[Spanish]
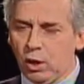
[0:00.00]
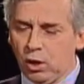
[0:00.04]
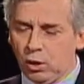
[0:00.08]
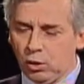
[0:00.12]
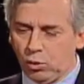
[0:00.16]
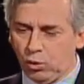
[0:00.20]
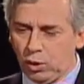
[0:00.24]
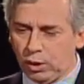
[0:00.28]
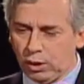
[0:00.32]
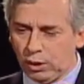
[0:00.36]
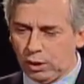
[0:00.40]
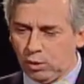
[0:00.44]

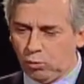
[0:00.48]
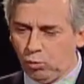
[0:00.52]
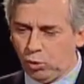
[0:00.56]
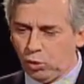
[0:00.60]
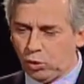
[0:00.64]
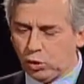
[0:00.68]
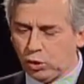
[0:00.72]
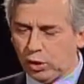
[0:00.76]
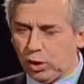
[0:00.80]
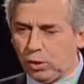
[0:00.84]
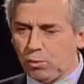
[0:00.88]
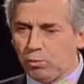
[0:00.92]
Durante
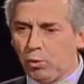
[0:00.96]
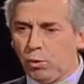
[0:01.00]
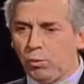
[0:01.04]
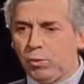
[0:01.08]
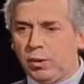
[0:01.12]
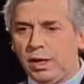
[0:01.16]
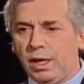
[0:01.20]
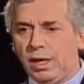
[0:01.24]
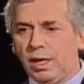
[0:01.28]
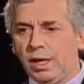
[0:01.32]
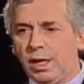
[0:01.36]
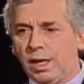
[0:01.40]
mucho tiempo
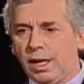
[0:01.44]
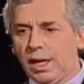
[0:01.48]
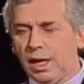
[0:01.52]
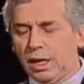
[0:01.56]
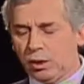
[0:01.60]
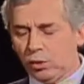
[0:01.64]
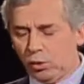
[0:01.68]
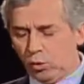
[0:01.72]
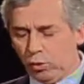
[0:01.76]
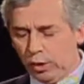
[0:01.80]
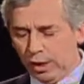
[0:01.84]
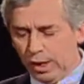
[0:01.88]
me dediqué a
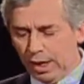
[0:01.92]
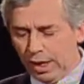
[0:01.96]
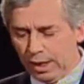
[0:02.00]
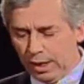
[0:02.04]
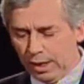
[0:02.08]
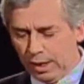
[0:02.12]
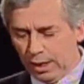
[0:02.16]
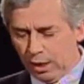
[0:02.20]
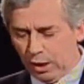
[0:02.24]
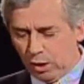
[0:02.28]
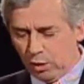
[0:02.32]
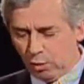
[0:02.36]

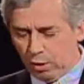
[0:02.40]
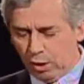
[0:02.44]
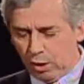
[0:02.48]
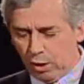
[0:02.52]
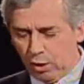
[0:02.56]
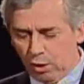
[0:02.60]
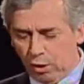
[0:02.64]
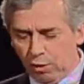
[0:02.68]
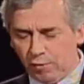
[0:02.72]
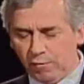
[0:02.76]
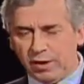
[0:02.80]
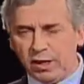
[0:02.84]
estudiar cuáles
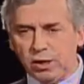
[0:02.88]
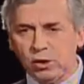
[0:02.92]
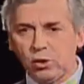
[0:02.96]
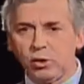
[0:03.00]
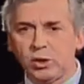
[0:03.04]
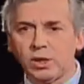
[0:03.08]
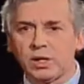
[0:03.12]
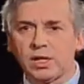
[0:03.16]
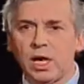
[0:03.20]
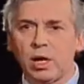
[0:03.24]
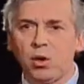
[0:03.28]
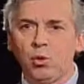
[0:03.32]
son los efectos
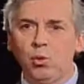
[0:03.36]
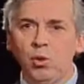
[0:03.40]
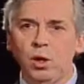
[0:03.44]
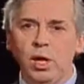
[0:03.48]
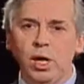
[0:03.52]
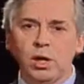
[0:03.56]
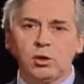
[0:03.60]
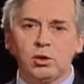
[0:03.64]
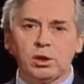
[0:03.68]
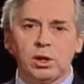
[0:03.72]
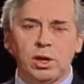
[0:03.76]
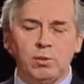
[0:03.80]
en salud de
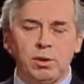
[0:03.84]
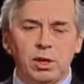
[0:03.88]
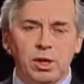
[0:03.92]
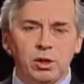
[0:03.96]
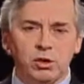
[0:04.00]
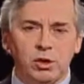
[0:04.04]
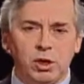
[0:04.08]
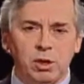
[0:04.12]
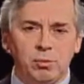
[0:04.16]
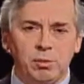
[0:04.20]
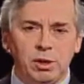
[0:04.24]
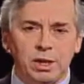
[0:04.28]
la
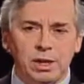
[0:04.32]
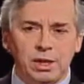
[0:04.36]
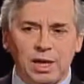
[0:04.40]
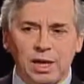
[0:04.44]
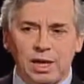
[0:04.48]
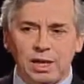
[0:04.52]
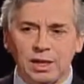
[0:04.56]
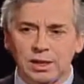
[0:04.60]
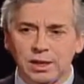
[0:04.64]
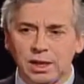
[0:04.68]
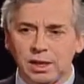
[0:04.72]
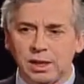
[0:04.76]
contaminación
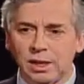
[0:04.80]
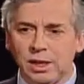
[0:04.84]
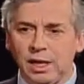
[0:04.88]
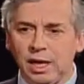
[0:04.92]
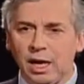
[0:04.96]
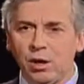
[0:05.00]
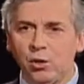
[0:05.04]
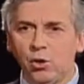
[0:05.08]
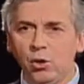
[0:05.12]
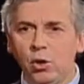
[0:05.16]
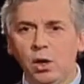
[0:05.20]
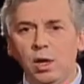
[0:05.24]
ambiental en
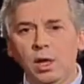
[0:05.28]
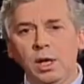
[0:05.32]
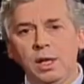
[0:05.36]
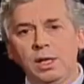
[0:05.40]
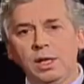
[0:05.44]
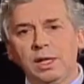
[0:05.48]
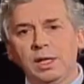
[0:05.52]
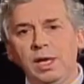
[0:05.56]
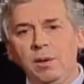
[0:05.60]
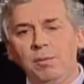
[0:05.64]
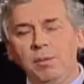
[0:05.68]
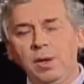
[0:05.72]
Santiago,
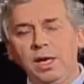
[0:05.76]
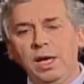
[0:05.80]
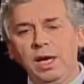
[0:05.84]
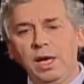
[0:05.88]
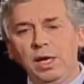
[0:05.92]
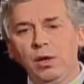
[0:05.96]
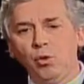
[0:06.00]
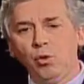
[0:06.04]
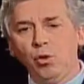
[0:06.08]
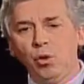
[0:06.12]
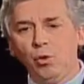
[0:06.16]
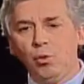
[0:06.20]
de tal
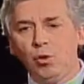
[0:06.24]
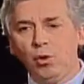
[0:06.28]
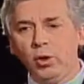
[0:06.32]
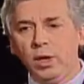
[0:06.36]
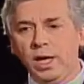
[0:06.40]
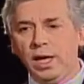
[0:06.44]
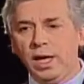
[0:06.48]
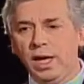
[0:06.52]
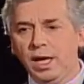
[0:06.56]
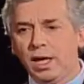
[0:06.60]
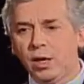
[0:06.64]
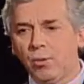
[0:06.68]
manera que uno
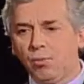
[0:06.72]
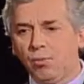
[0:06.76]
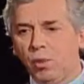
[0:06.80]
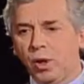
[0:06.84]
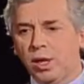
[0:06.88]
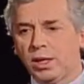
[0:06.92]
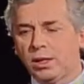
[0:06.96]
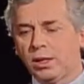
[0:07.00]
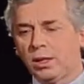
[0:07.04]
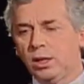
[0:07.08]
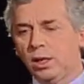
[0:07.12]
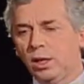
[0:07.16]
pudiera
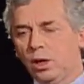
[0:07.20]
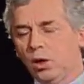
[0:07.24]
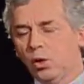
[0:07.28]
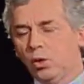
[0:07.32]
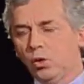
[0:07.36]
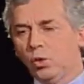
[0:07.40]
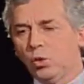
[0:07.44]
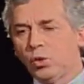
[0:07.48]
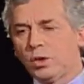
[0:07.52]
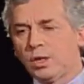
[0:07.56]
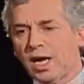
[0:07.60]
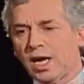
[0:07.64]
después
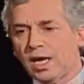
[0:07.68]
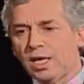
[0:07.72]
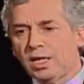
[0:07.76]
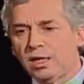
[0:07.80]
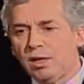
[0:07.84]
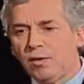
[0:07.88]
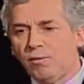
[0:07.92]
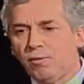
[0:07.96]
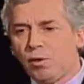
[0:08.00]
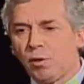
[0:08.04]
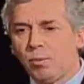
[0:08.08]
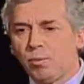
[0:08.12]
usar
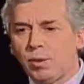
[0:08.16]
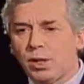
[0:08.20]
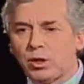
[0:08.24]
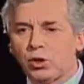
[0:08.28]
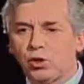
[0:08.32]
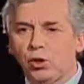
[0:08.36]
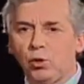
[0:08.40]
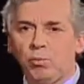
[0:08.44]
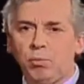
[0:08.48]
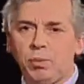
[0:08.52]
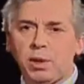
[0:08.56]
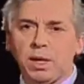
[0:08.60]
esa
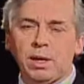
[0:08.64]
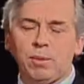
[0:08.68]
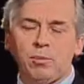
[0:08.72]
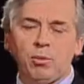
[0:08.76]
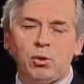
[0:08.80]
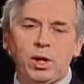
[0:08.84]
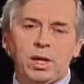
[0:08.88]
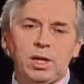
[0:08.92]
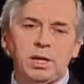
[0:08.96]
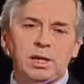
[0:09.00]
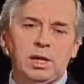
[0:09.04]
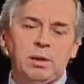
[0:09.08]
información para
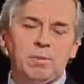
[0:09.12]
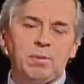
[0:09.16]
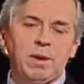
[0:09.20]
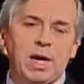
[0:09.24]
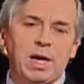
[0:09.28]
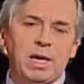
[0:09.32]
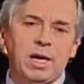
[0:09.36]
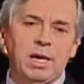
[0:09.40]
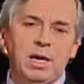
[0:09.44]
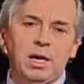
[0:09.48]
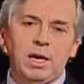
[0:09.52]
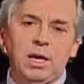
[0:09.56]
poder
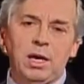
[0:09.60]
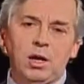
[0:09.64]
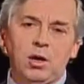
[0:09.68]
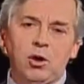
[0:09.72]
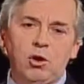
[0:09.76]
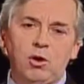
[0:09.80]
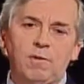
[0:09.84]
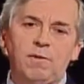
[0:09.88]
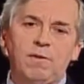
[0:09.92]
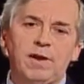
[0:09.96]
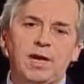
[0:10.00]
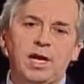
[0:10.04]
estimar
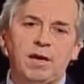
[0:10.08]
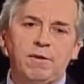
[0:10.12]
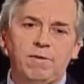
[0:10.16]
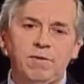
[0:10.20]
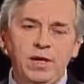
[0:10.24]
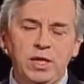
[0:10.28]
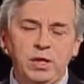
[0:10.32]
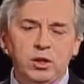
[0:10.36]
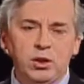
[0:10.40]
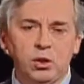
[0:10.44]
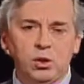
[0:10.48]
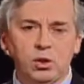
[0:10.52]
los
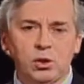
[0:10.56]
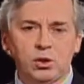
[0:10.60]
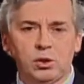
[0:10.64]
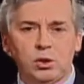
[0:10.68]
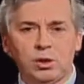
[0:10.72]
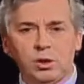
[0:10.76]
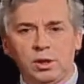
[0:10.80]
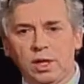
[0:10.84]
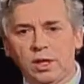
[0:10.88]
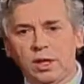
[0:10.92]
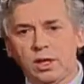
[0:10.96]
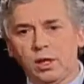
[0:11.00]
beneficios
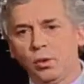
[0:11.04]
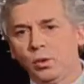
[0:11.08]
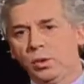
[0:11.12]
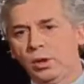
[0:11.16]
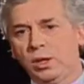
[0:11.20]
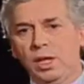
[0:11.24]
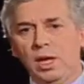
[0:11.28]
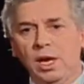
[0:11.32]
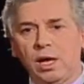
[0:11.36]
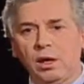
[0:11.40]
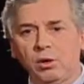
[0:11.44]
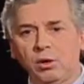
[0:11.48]
de
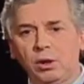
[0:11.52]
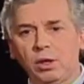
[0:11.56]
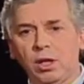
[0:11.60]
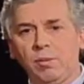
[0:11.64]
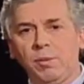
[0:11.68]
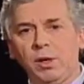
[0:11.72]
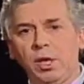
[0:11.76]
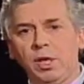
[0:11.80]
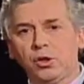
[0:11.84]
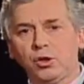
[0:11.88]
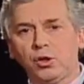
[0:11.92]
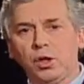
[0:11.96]
reducir la
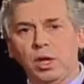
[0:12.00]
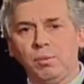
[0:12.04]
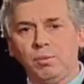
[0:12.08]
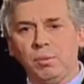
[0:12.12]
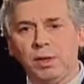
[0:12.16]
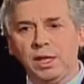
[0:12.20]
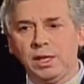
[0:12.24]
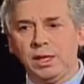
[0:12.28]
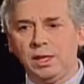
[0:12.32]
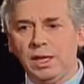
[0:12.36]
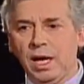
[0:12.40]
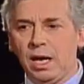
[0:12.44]
contaminación
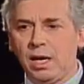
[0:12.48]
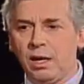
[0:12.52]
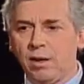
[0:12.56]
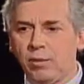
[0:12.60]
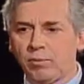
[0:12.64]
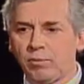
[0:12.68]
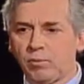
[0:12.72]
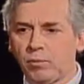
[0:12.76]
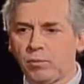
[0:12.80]
ambiental